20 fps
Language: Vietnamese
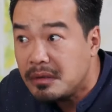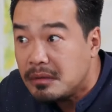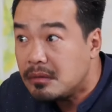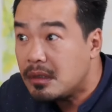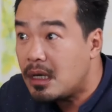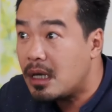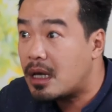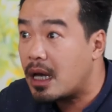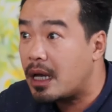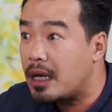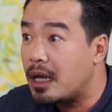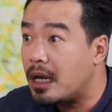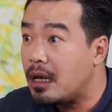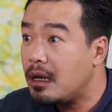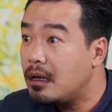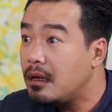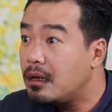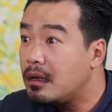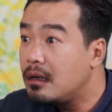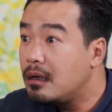ừ, gì kỳ vậy
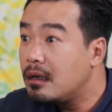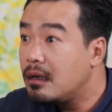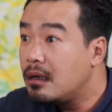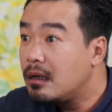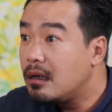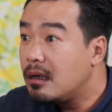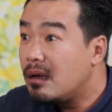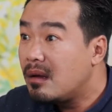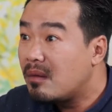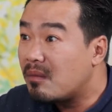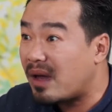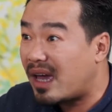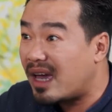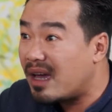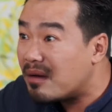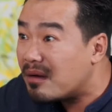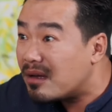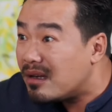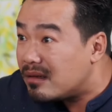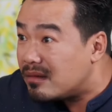mẹ
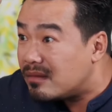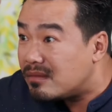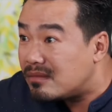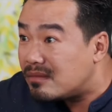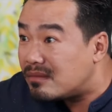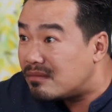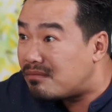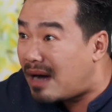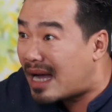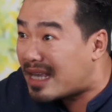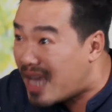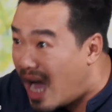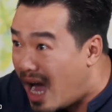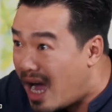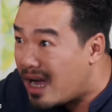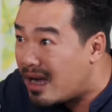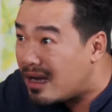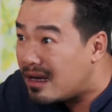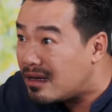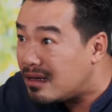ơi bà
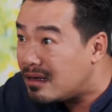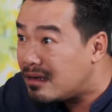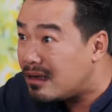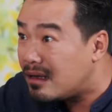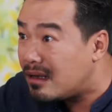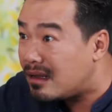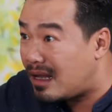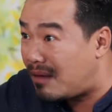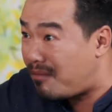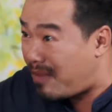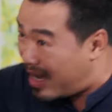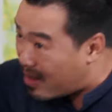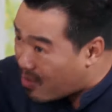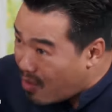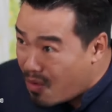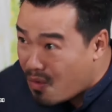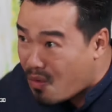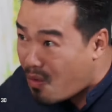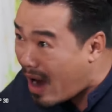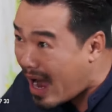dân là mẹ
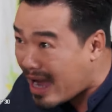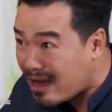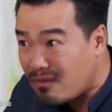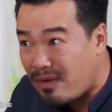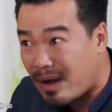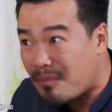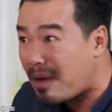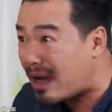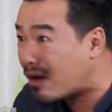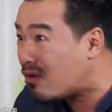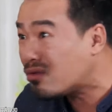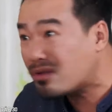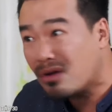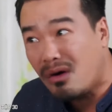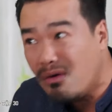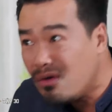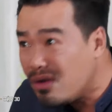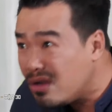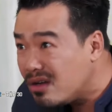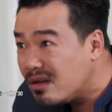của quang chứ không phải mẹ của
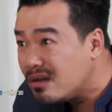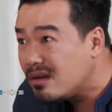tôi